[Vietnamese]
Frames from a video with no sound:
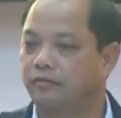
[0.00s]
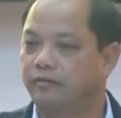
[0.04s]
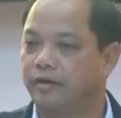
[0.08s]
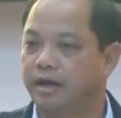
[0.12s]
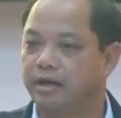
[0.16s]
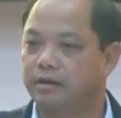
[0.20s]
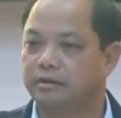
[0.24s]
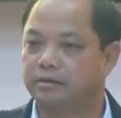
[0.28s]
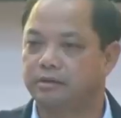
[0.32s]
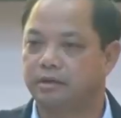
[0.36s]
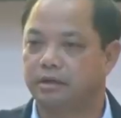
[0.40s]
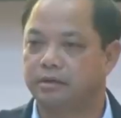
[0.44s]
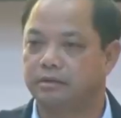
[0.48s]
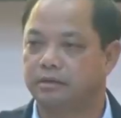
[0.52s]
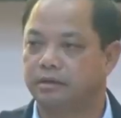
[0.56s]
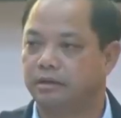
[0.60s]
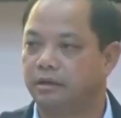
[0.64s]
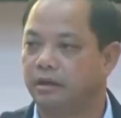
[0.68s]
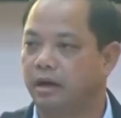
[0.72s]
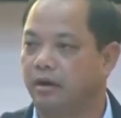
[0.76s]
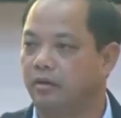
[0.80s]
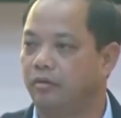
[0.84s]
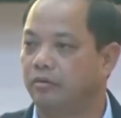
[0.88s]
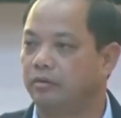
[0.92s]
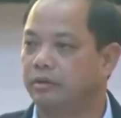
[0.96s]
trong phong trào
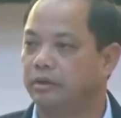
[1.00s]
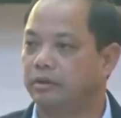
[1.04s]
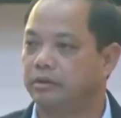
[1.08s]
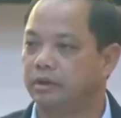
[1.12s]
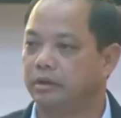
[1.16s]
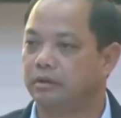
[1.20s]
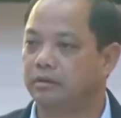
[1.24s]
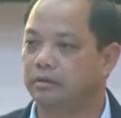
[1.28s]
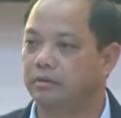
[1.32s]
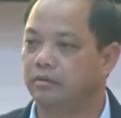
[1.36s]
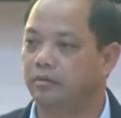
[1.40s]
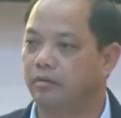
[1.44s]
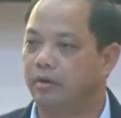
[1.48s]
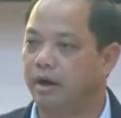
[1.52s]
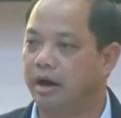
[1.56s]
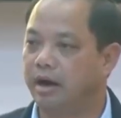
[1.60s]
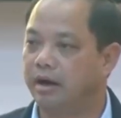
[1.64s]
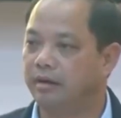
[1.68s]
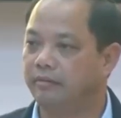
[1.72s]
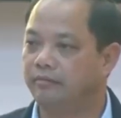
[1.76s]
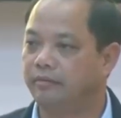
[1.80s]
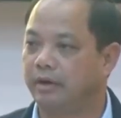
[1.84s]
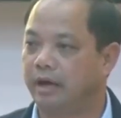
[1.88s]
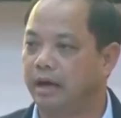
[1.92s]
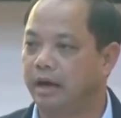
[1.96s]
toàn dân bảo vệ an ninh
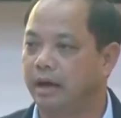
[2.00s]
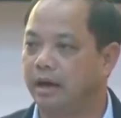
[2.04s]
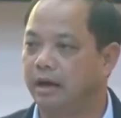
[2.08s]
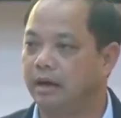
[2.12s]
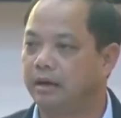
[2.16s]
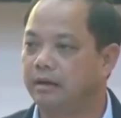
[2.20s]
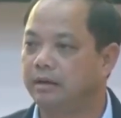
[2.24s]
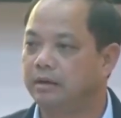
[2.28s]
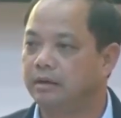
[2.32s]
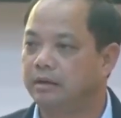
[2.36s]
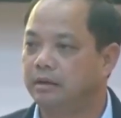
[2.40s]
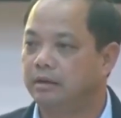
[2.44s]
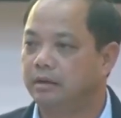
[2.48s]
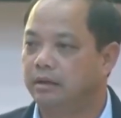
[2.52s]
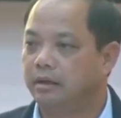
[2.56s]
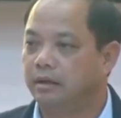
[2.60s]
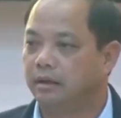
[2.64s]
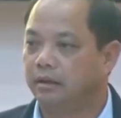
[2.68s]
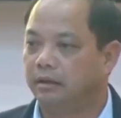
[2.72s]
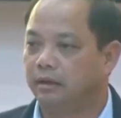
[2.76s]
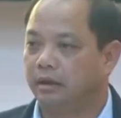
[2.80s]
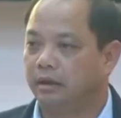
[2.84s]
Tổ quốc như phòng